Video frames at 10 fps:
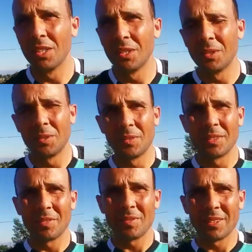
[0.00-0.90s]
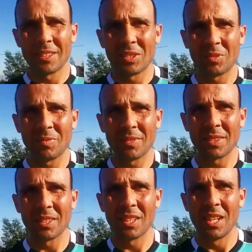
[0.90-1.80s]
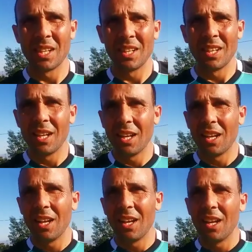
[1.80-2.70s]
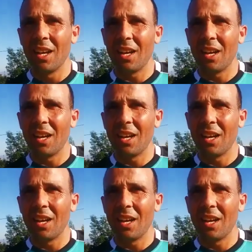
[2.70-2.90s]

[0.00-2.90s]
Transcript: لا انت كلاعب مشارك يعني شنو شنو كتمنى